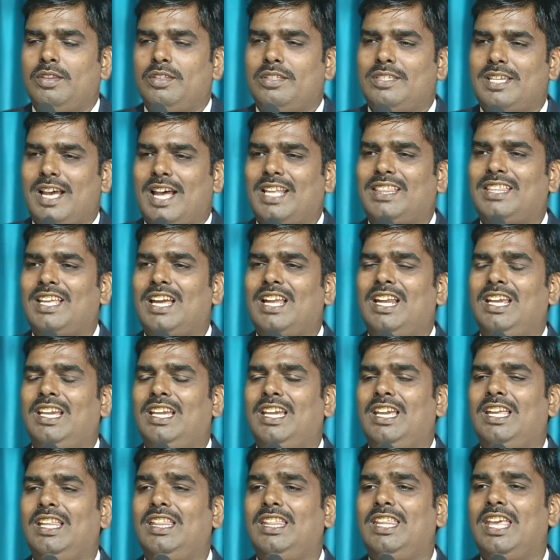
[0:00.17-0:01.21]

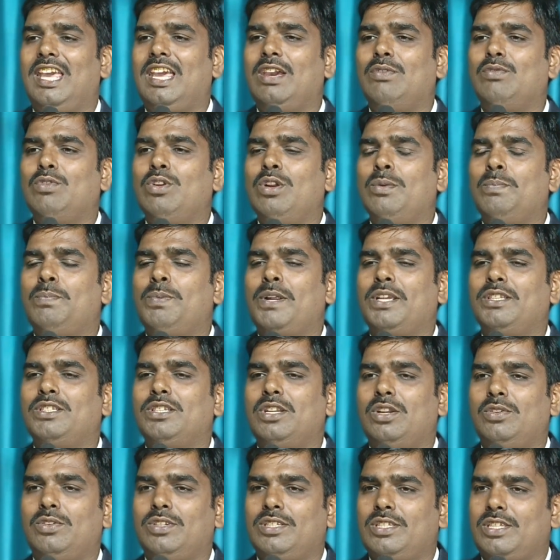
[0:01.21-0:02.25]
సాతానికి దేవుని
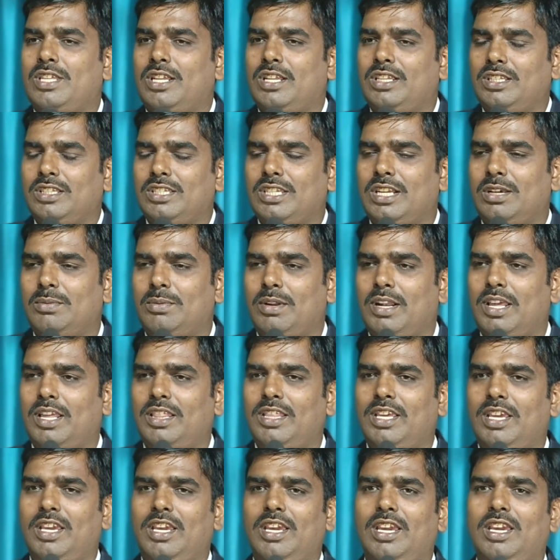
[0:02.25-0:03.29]
ప్రజలు విస్తరించడం
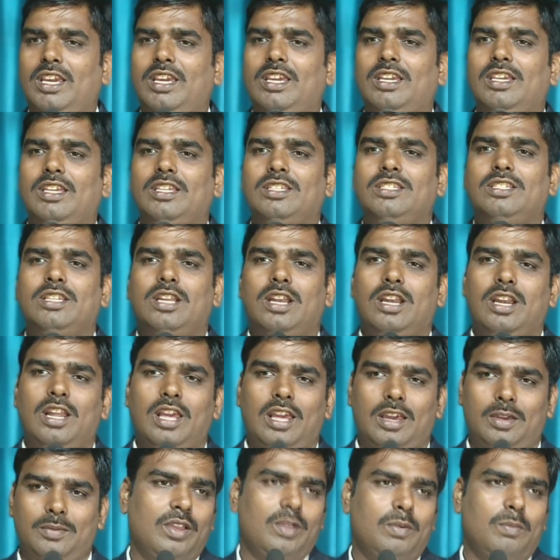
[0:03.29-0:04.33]
అనేది ఇష్టం లే
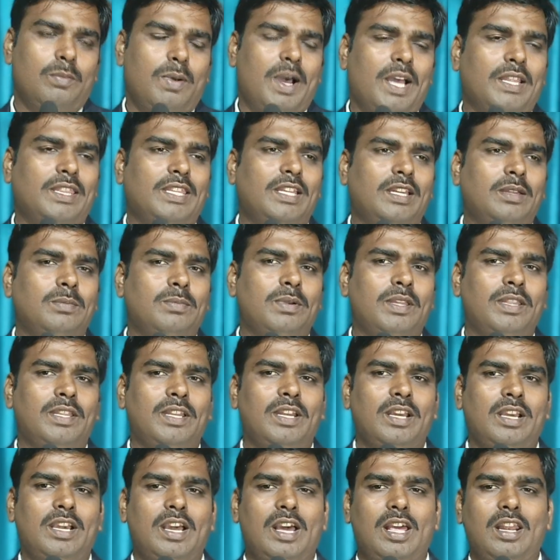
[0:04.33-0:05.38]
పాత నిబంధన
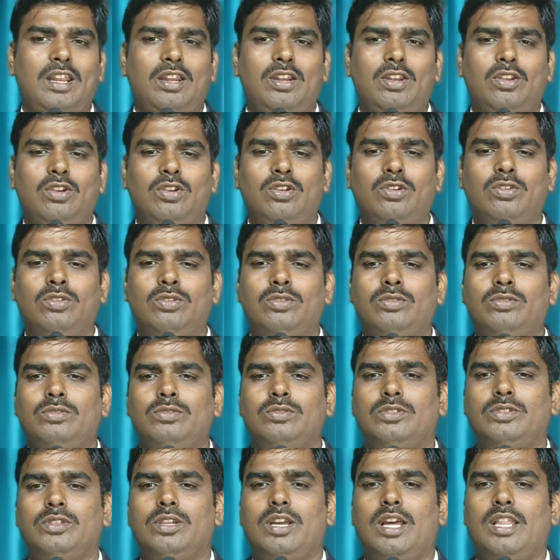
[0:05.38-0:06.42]
కాలంలోనూ
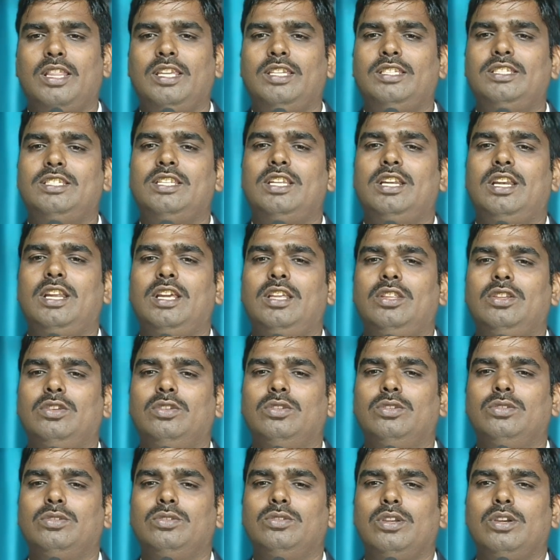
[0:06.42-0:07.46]
అది ఇష్టం లేదు
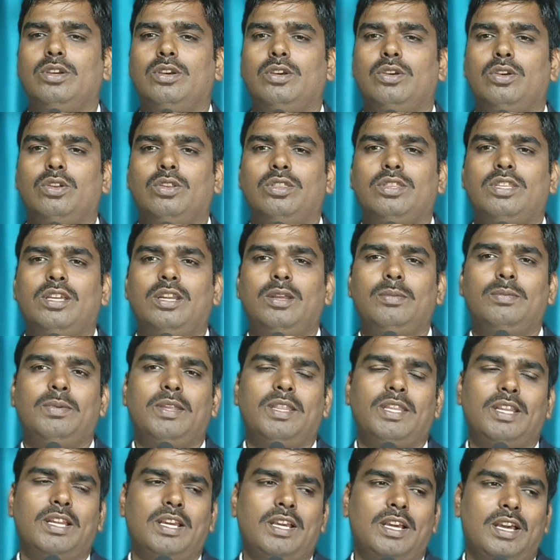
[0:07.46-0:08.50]
క్రొత్త
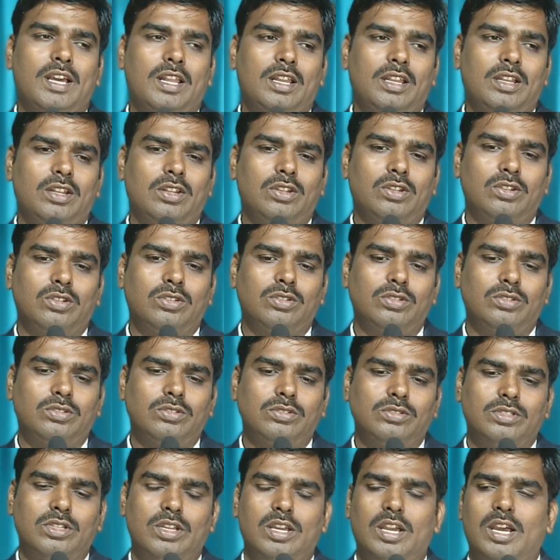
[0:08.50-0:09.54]
నిబంధన కాలంలోనూ
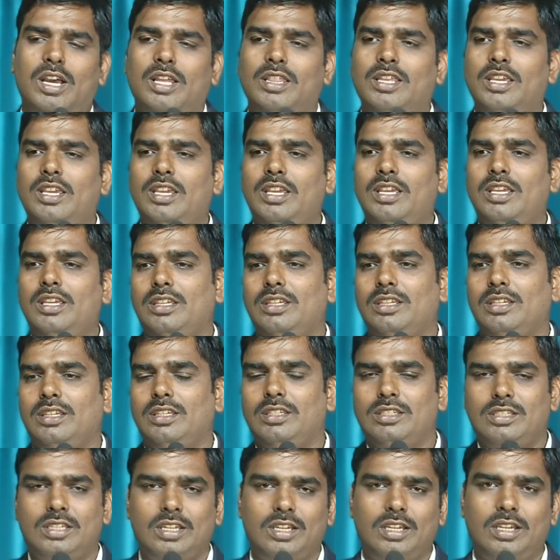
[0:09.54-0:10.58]
అది
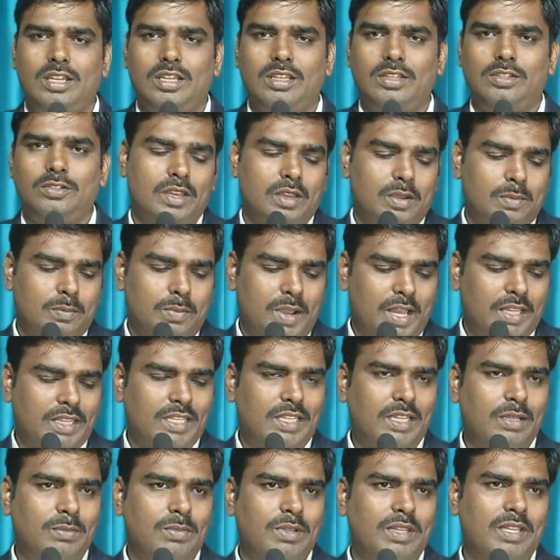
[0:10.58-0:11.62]
ఇష్టం లేదు పాత
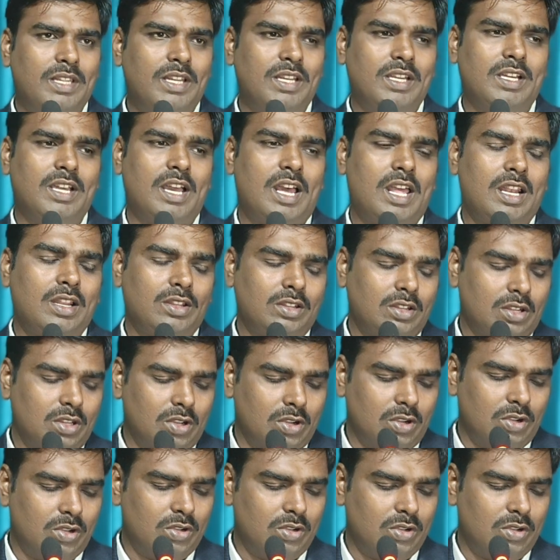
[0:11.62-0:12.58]
నిబంధన కాలంలో